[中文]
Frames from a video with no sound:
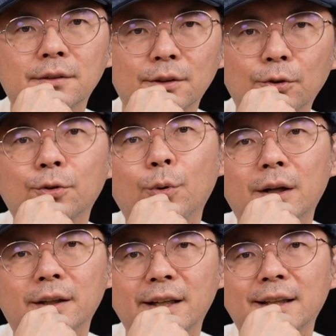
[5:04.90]
有
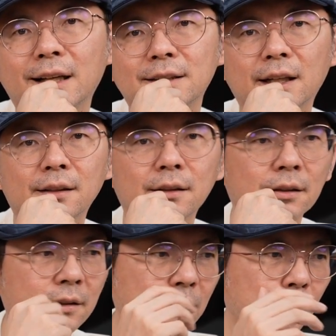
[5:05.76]
望可以搭载
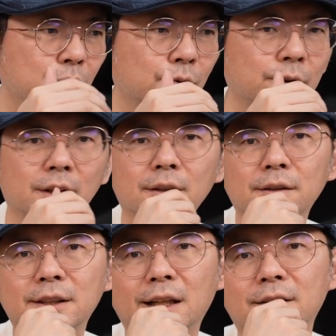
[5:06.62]
呢屏幕的
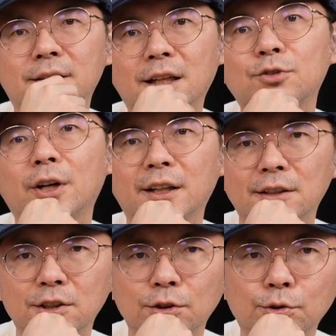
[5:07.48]
下的 Touch I
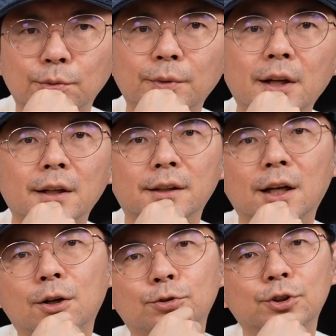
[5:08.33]
D 技术，
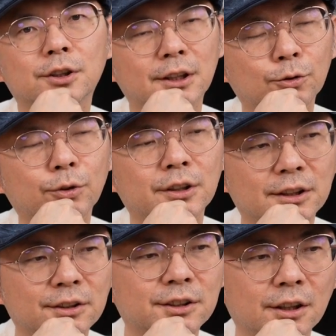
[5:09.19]
但后续的相关一
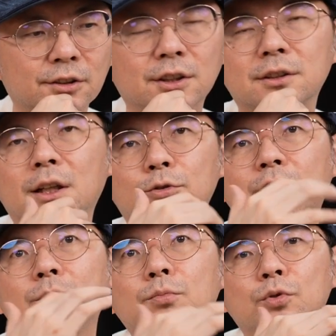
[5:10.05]
些资料显示，他
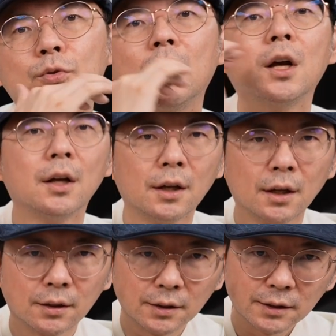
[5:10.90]
说屏幕
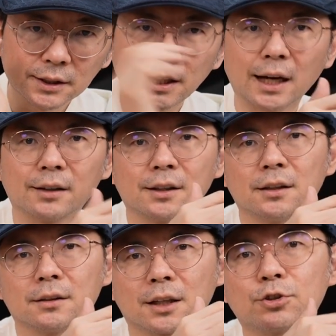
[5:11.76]
下
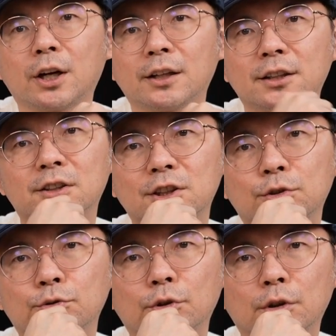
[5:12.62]
的 Touch I D 的
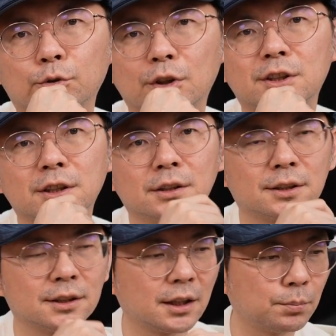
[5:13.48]
技术、哦、短期
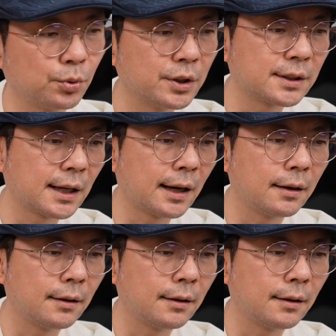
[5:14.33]
之内不会在